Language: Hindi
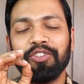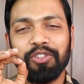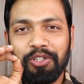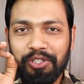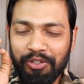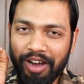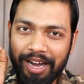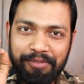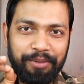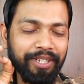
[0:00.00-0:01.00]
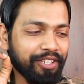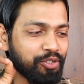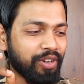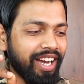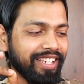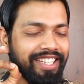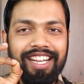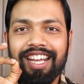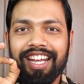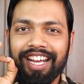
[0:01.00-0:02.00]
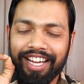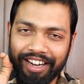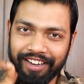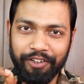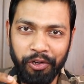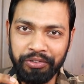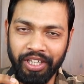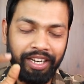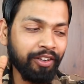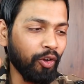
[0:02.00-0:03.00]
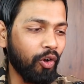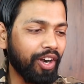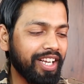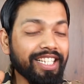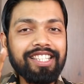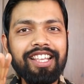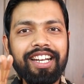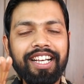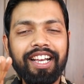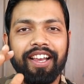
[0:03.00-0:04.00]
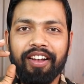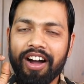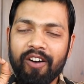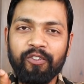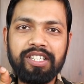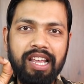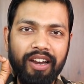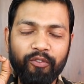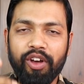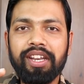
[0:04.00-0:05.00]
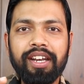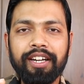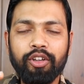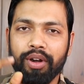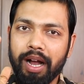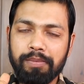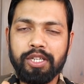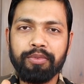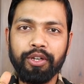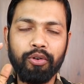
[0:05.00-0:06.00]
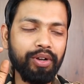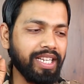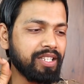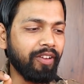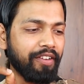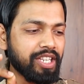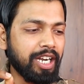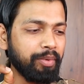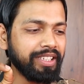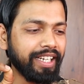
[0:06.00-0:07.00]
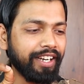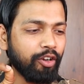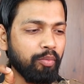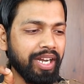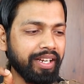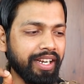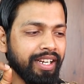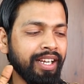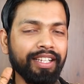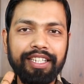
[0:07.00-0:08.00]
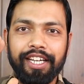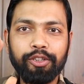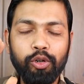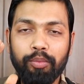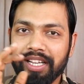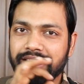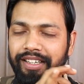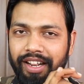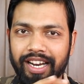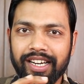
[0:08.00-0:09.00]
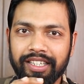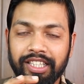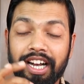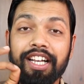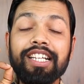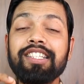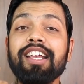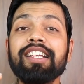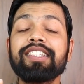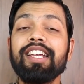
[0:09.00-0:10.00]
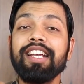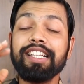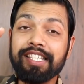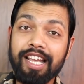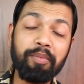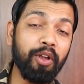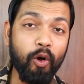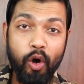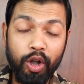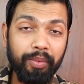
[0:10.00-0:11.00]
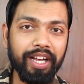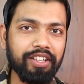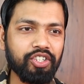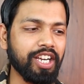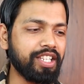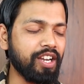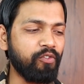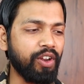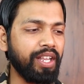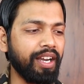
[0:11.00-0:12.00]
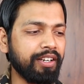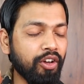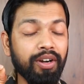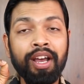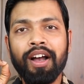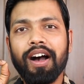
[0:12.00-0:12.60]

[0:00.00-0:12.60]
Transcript: तो दोस्तों आप सभी ने सुना ये एक रिंगटोन था और इस तरीके के काफ़ी सारे फनी रिंगटोन आप सभी को इस वेबसाइट पर देखने को मिलेंगे ये तो बस एक ट्रेलर था इस जैसे इससे भी और भी अच्छे अच्छे फनी रिंगटोन